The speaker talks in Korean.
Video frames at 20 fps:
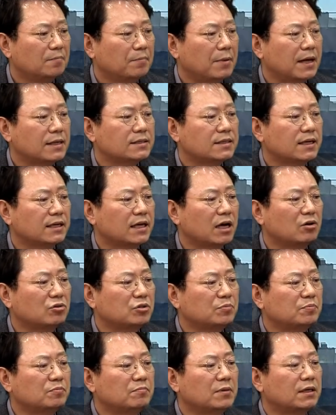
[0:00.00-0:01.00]
판사에게 하고
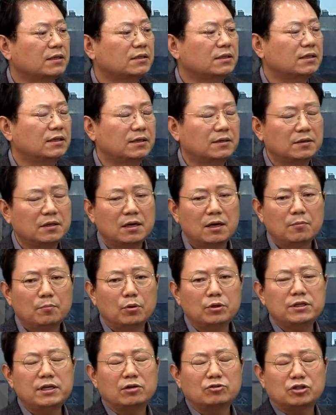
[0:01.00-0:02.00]
싶은 말을
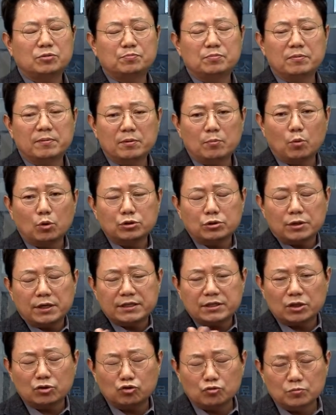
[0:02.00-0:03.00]
본인이 하고 싶은 말을 못
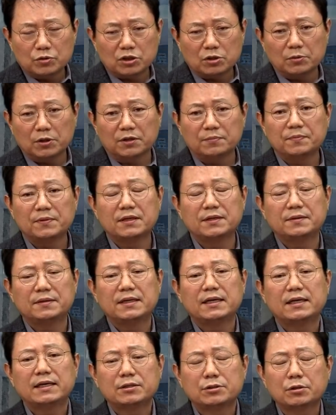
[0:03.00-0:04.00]
써냈죠. 준비서면.
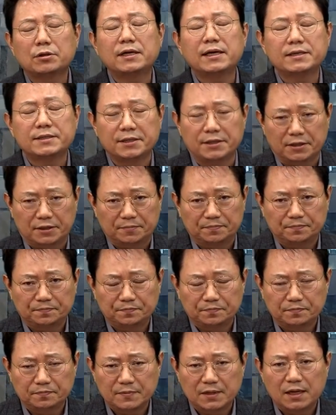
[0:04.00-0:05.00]
써내세요.
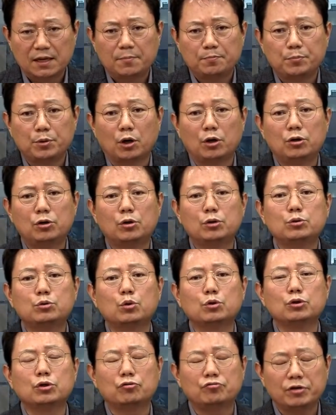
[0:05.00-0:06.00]
변론
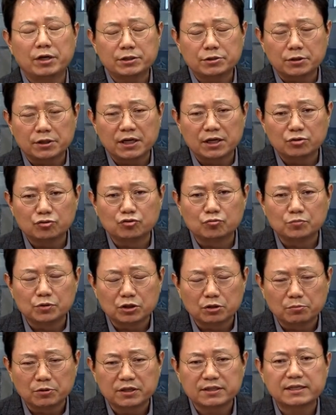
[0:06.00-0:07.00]
종결 후에 써내는
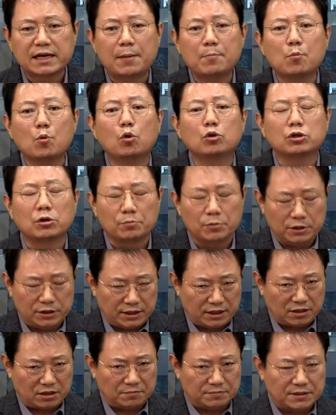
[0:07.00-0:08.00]
준비서면은 참고
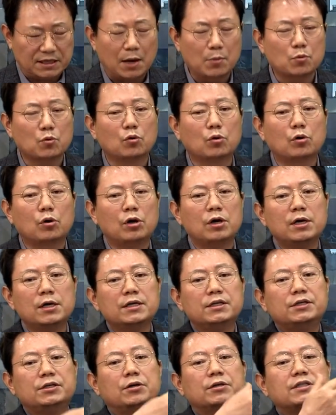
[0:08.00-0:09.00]
서면이라 그래요. 참고로
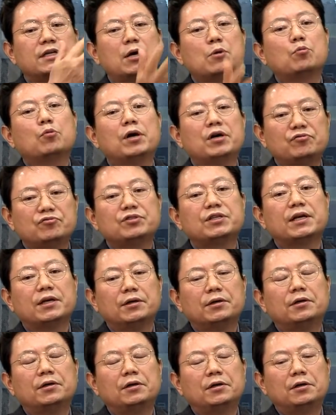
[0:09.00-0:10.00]
이거 참고해
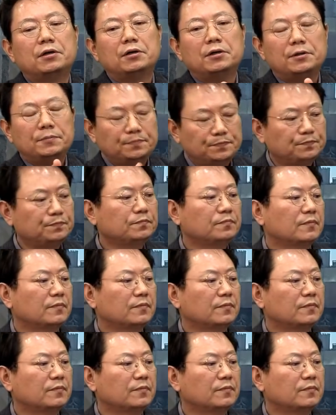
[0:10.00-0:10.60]
주세요.